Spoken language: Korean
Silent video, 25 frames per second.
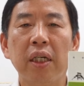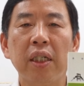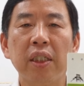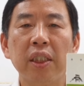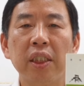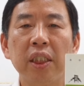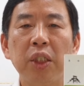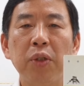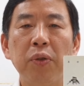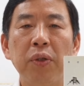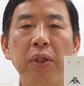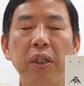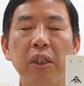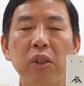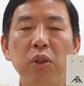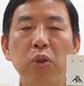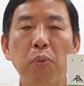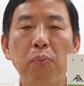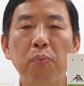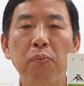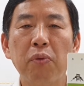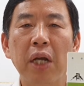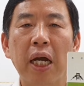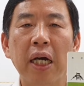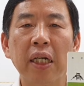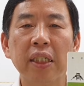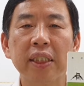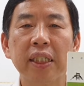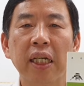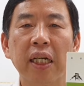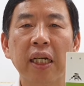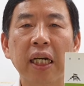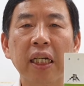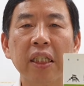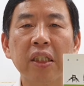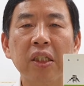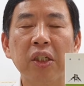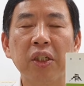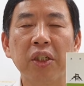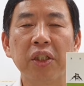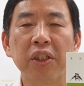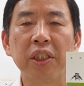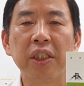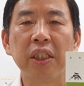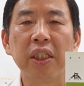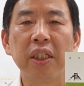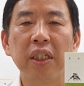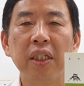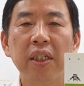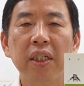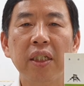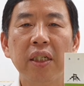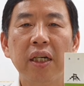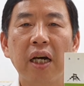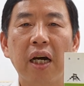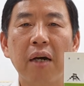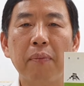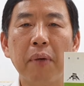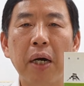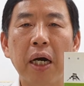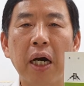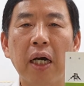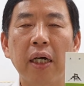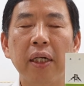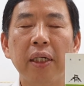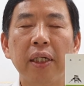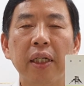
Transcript: 시 촛불 항쟁 같은 것이 아마